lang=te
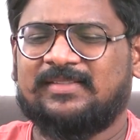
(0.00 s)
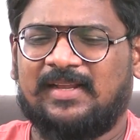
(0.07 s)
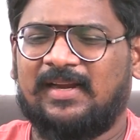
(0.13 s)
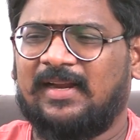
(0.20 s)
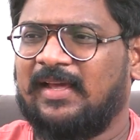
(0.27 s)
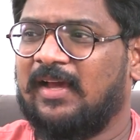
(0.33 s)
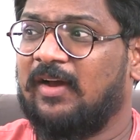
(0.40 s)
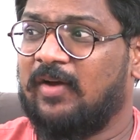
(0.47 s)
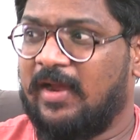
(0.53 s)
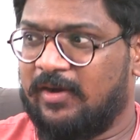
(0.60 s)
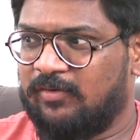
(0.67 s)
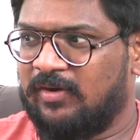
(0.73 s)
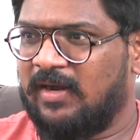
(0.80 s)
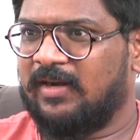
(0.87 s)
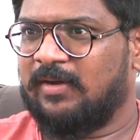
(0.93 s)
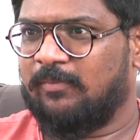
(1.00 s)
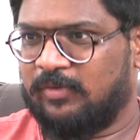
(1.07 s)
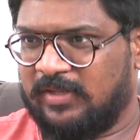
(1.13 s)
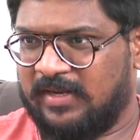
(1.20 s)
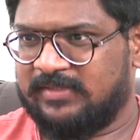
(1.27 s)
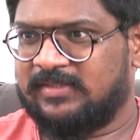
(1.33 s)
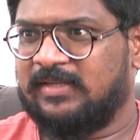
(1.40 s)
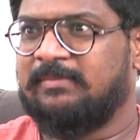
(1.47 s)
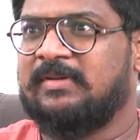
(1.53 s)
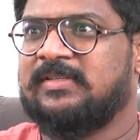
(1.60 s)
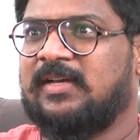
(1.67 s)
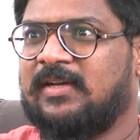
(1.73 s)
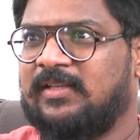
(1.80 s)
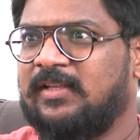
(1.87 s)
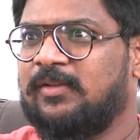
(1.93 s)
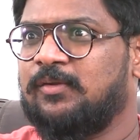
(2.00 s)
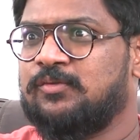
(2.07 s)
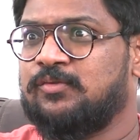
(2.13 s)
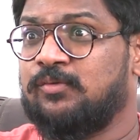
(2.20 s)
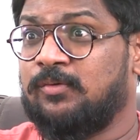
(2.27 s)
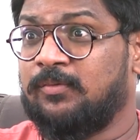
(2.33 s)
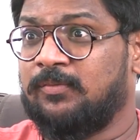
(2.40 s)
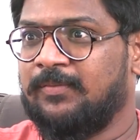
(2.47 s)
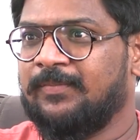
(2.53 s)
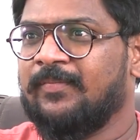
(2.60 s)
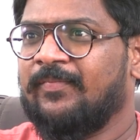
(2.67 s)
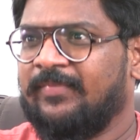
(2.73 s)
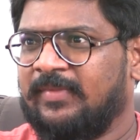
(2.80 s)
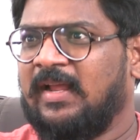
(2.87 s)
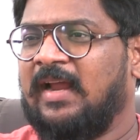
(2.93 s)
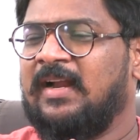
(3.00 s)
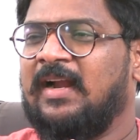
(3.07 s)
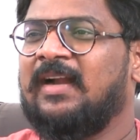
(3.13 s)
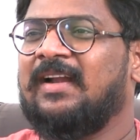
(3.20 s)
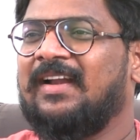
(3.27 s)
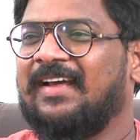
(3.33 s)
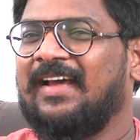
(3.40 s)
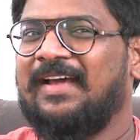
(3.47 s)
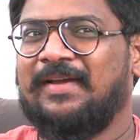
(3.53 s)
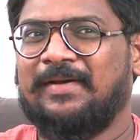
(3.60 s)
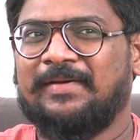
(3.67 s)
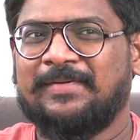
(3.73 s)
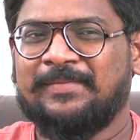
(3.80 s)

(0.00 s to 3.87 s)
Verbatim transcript: సర్లే ఆయన ఉన్నాడుగా ముందు ఆయన సినిమా సంగతి ఏదో చూడు అన్నట్లుగా